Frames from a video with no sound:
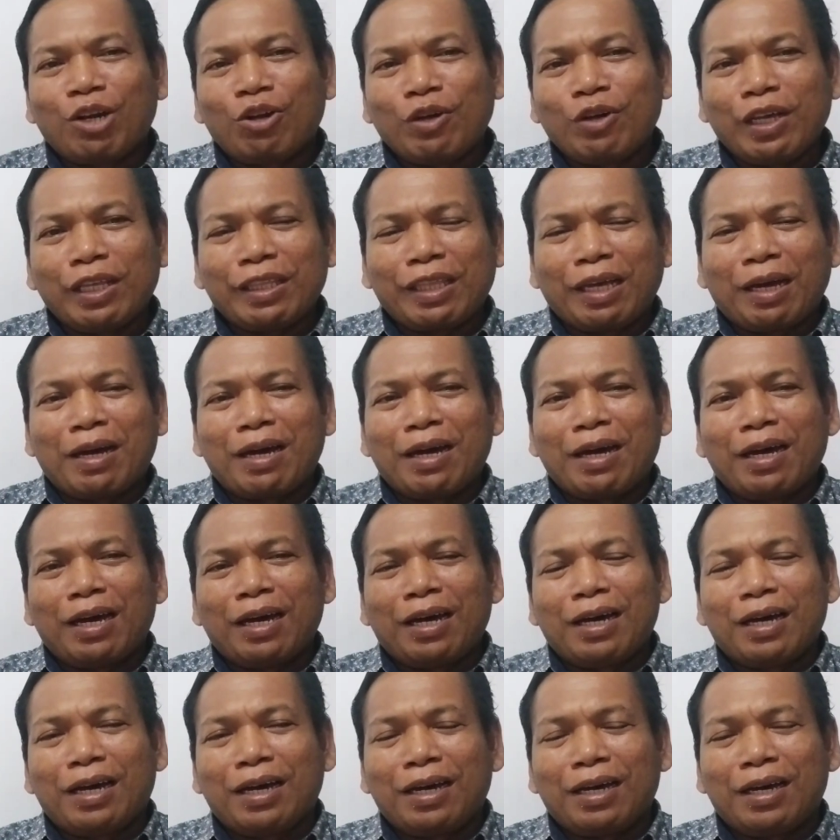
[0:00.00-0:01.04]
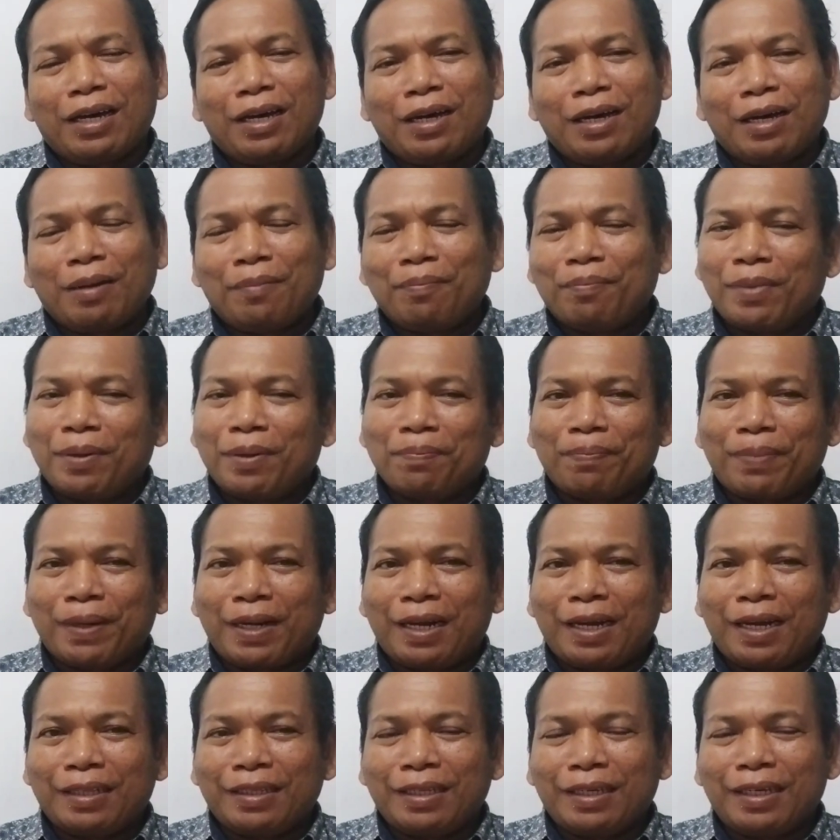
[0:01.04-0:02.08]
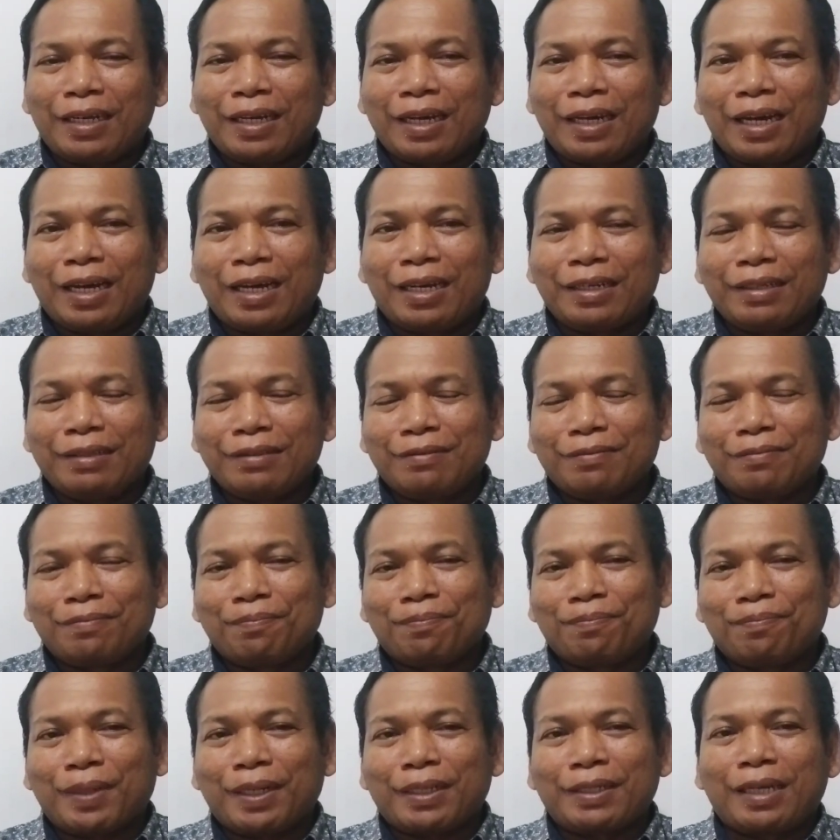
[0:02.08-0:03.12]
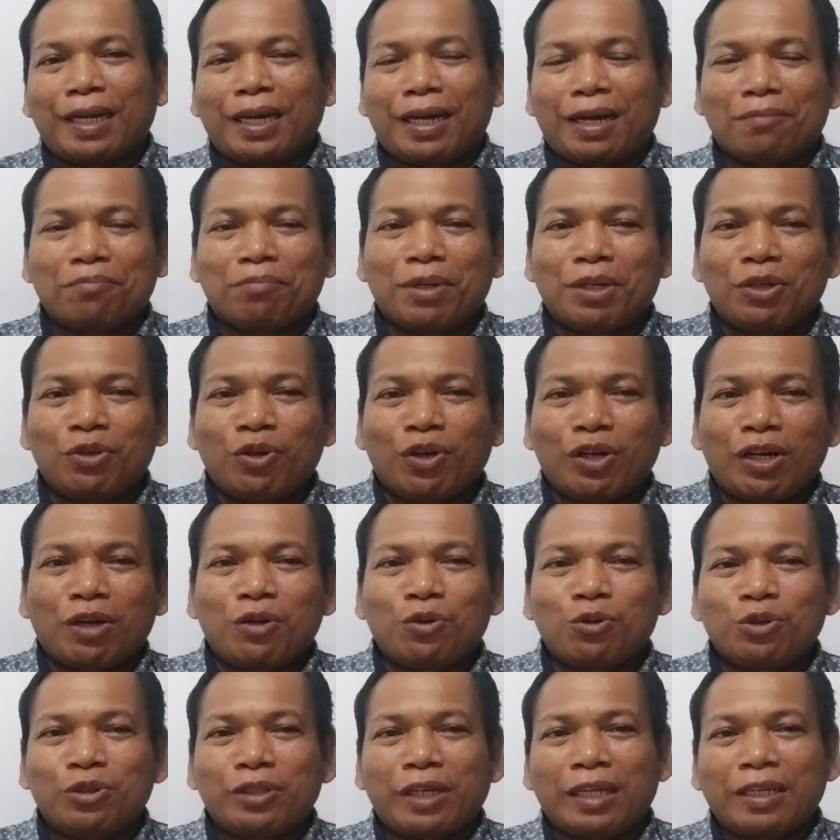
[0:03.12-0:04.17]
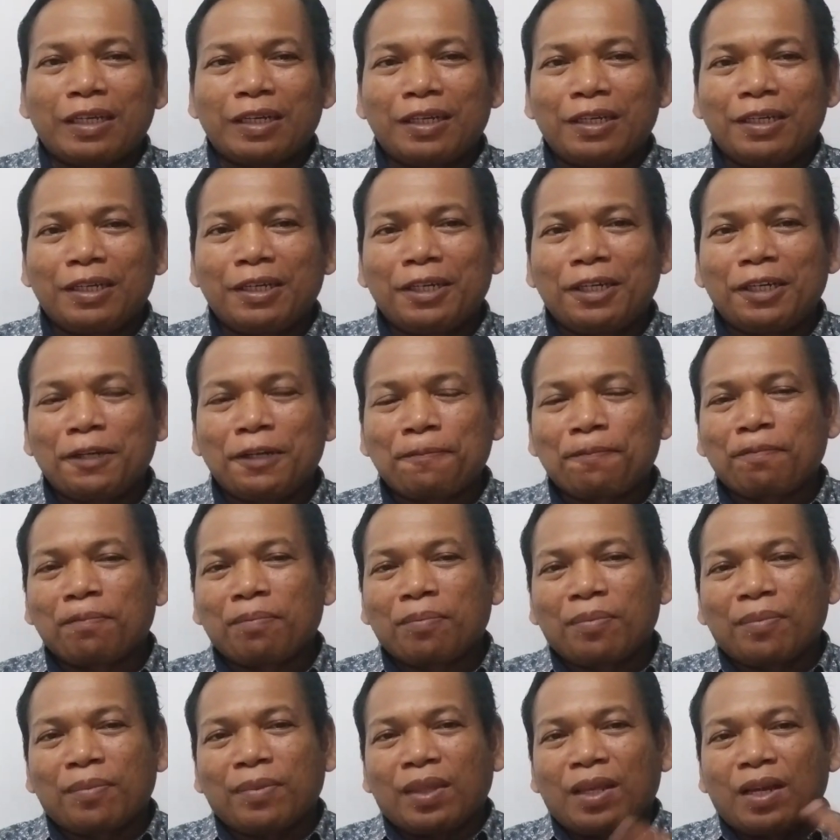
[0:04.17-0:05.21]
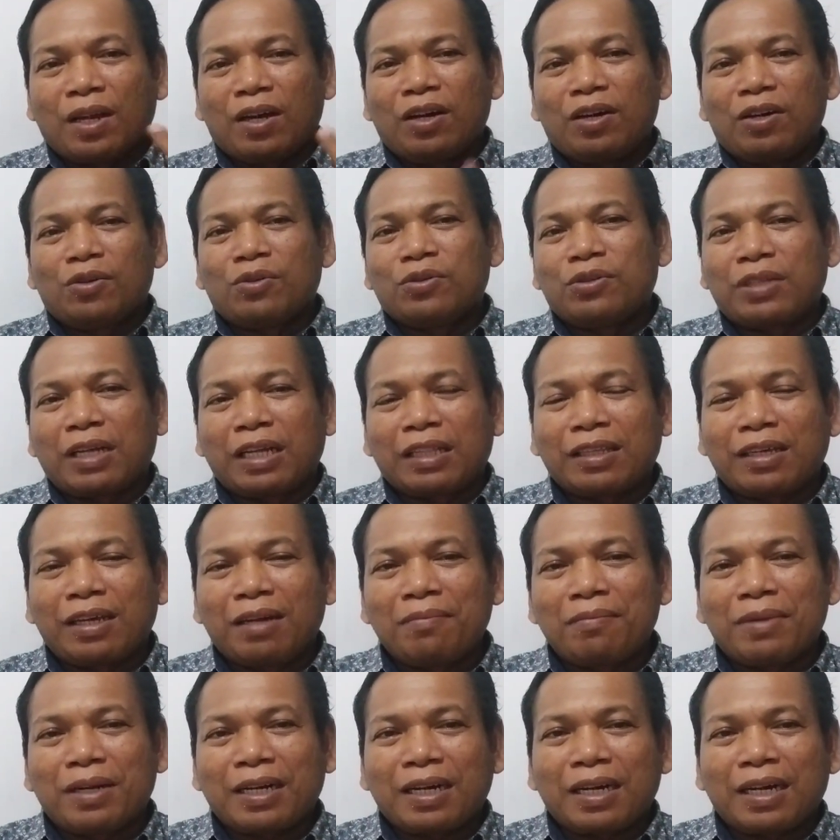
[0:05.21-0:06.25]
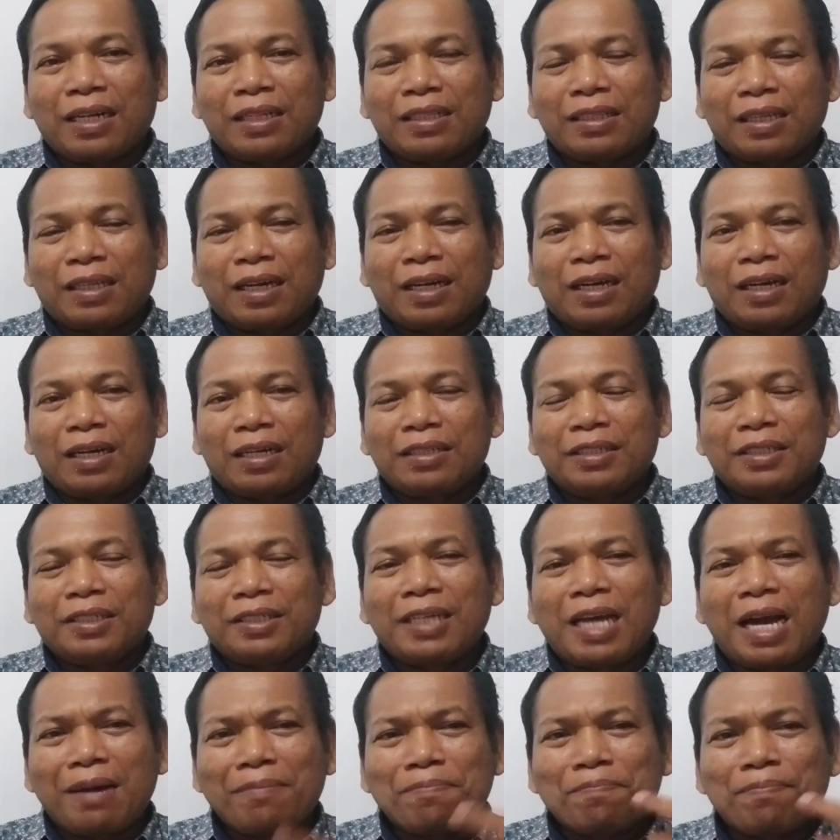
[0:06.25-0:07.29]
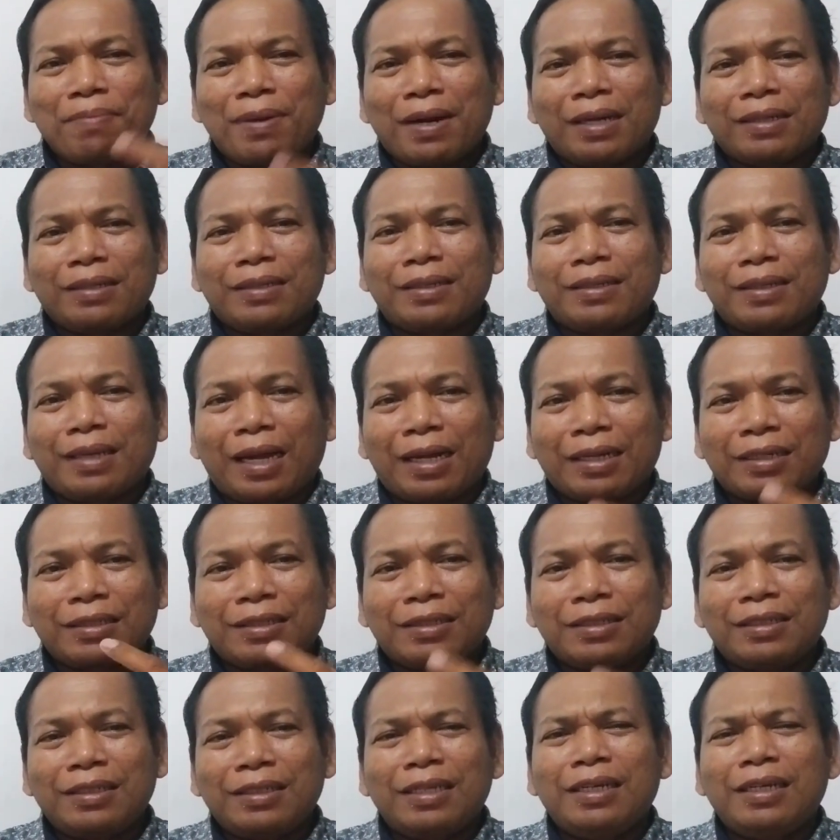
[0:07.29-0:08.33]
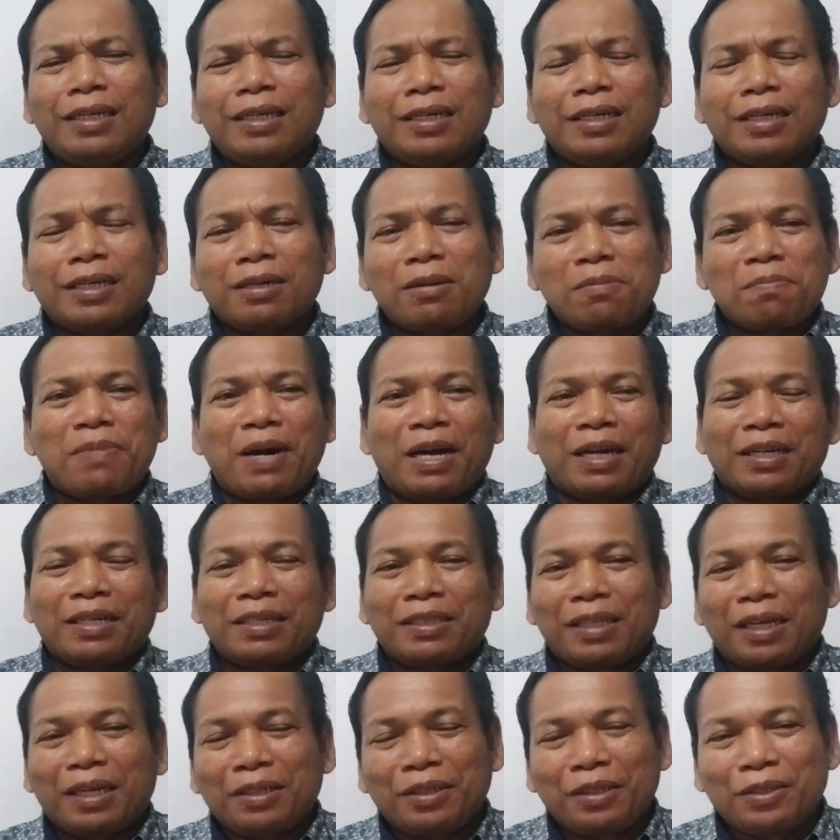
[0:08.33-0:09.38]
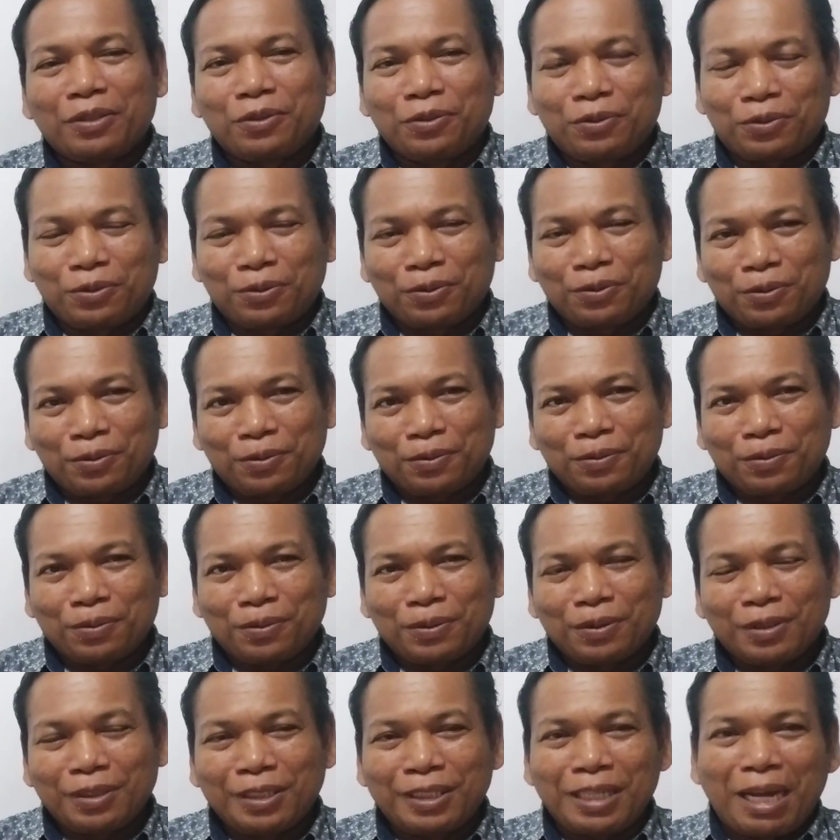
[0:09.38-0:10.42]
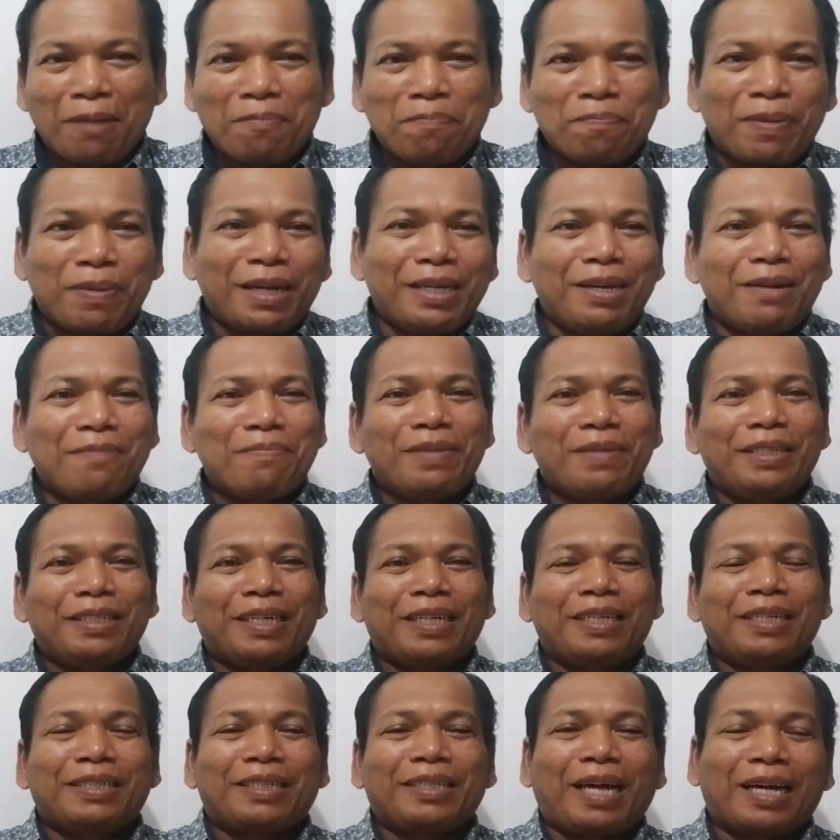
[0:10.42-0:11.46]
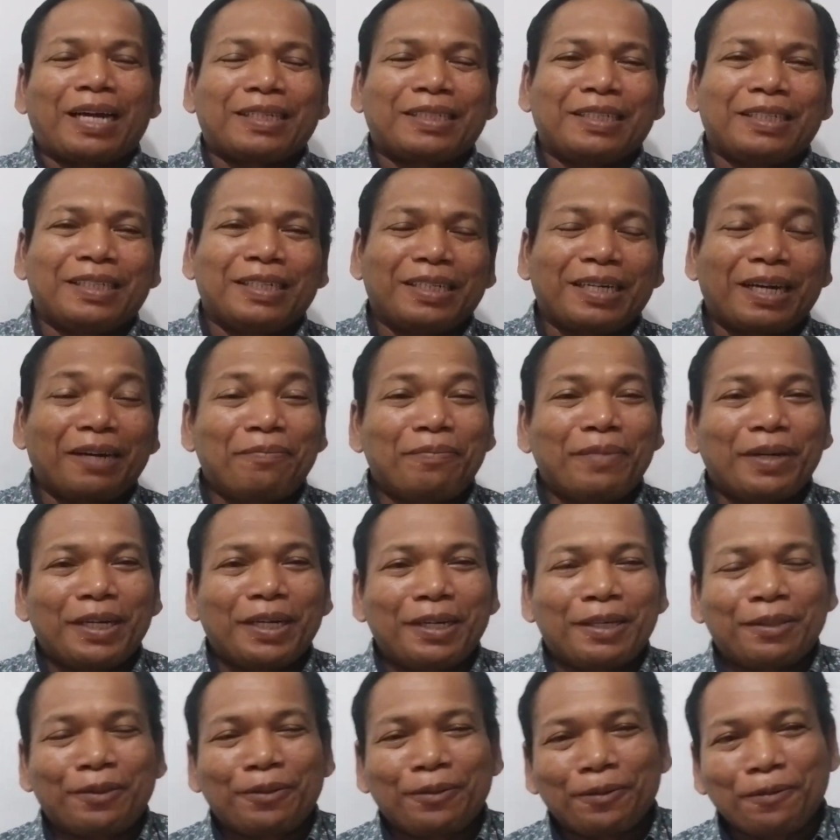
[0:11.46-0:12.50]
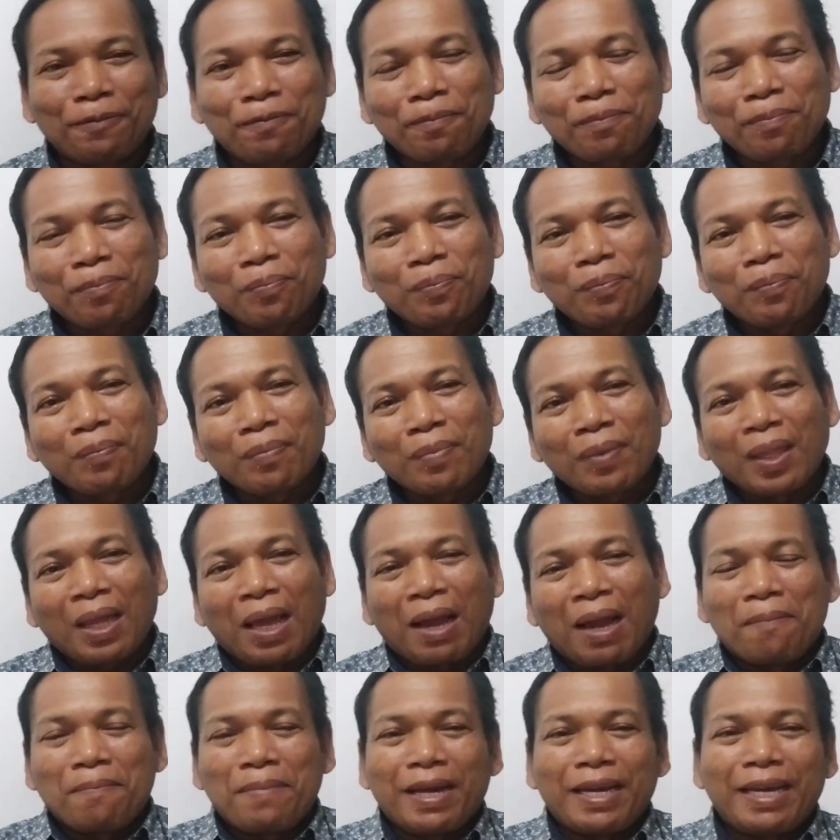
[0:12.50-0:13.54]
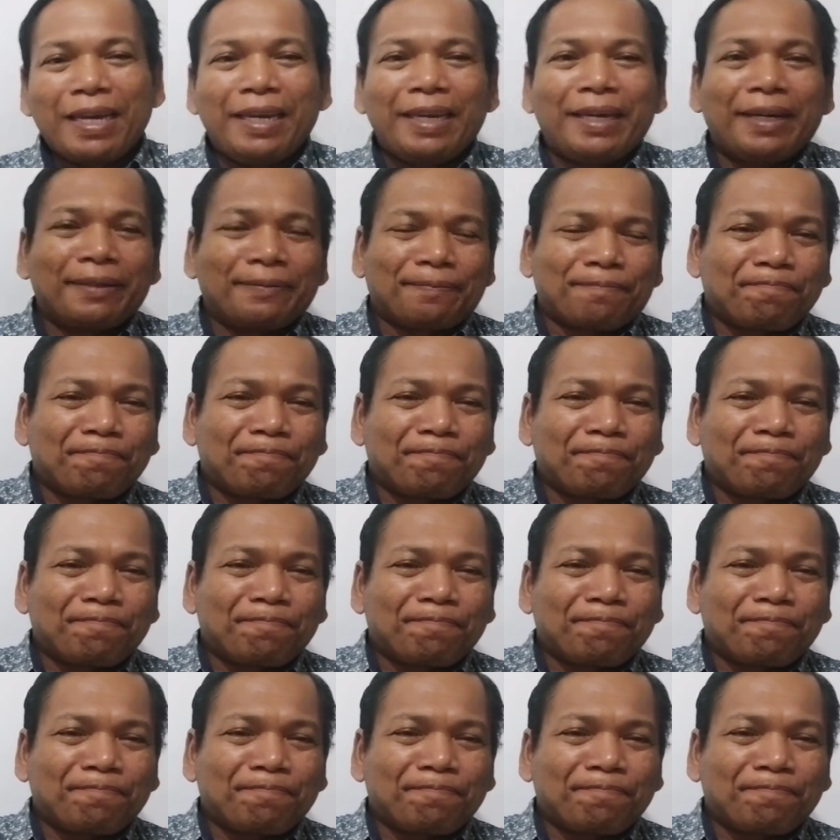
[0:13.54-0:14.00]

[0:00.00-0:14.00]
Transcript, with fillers: kalau kita memperhatikan percakapan dua orang ustadz ini, eh, Ustadz K berkata, siapa saksi kebangkitan Yesus? Siapa yang menjadi saksi? Kan begitu. Begini,